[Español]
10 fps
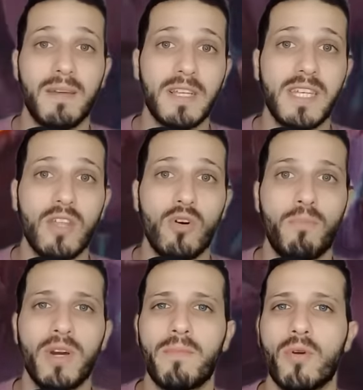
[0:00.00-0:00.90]
demasiado,
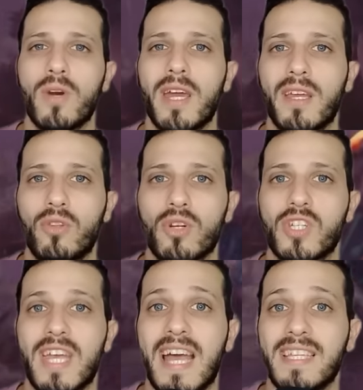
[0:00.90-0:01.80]
puede provocar que Thor
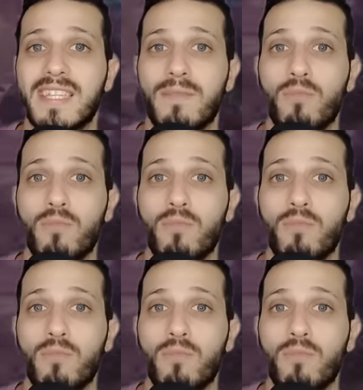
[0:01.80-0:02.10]
se canse